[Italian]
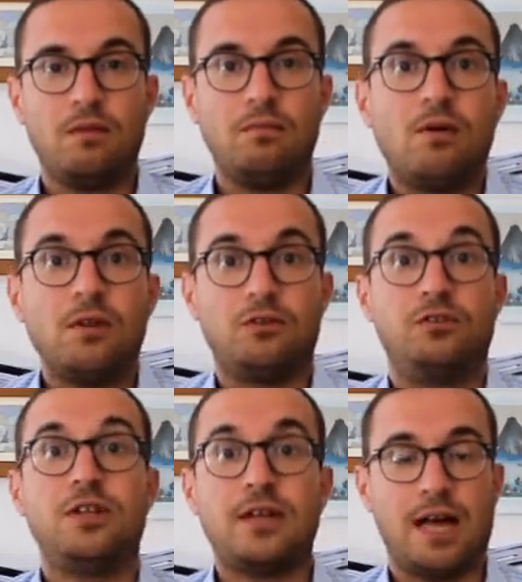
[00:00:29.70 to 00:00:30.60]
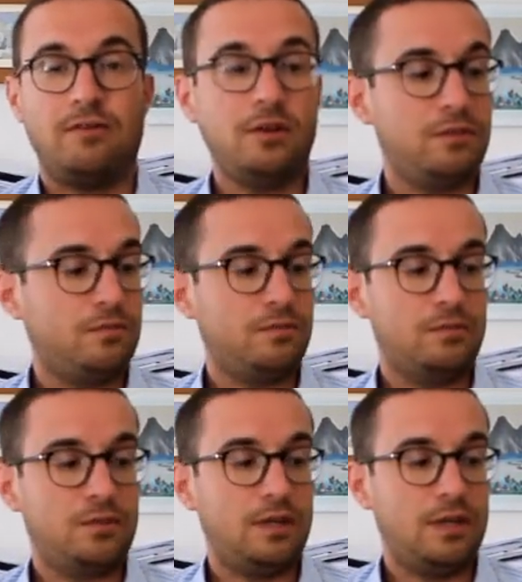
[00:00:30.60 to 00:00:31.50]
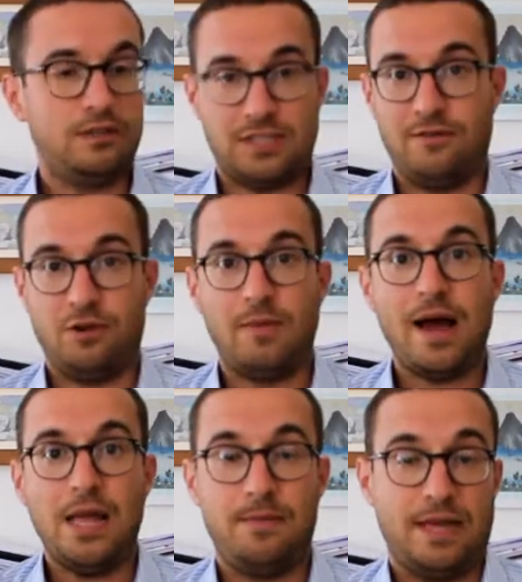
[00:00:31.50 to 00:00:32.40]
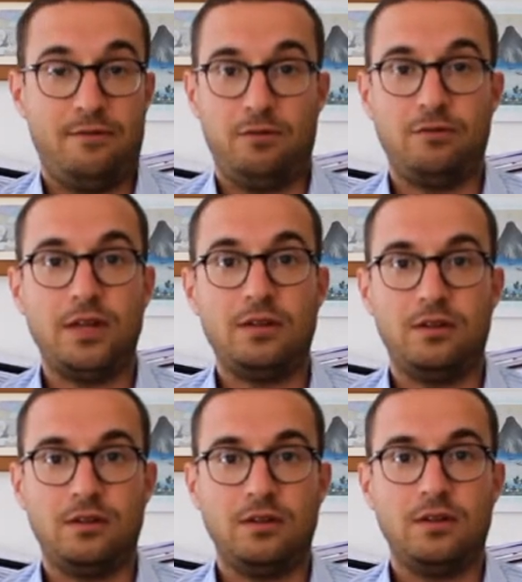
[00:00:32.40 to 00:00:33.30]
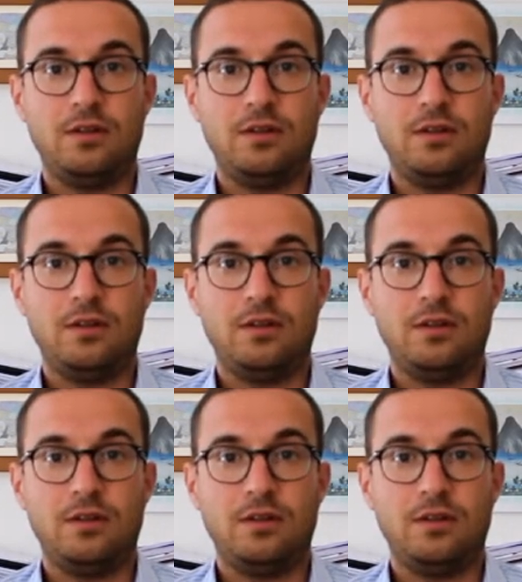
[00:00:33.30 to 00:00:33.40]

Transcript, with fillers: ma quando si staccavano stavano male perché avevano freddo.